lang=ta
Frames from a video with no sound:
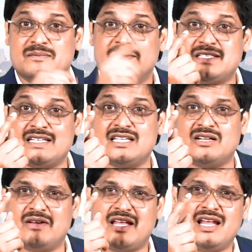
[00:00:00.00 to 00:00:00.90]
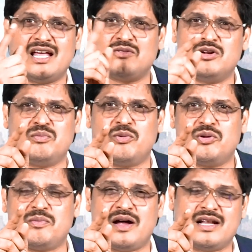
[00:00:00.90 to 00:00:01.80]
பிசாசானவன் எல்லாரோடையும்
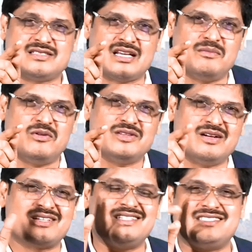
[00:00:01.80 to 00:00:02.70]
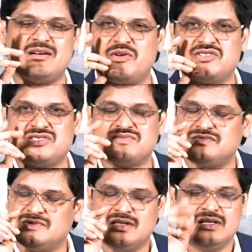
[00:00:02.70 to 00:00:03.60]
போயிருப்பான் ஆனால் சர்பம் வந்து அவனுக்கு ஈஸியாக போயிடுச்சு
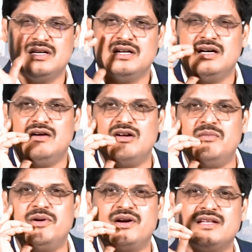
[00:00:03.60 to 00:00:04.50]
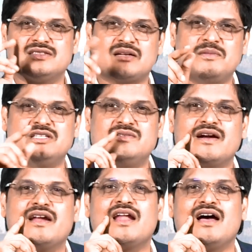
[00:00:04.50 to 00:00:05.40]
உள்ளே போயிட்டு அந்த சர்பத்தின்
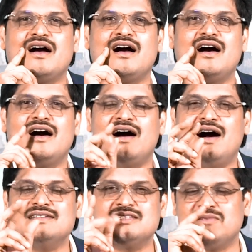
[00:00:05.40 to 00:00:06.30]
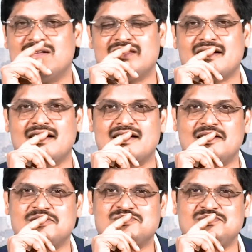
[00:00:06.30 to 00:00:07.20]
வழியில் ஆசை வார்த்தை காட்டுறான்